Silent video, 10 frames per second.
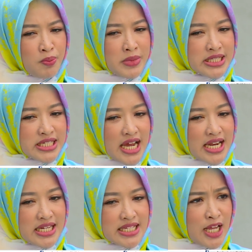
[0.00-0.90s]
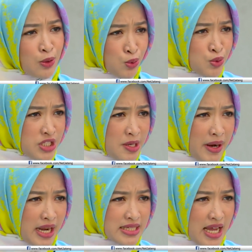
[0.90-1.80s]
menjadi satu kunci
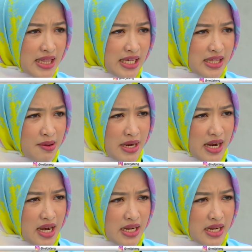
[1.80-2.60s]
pada saat kita berada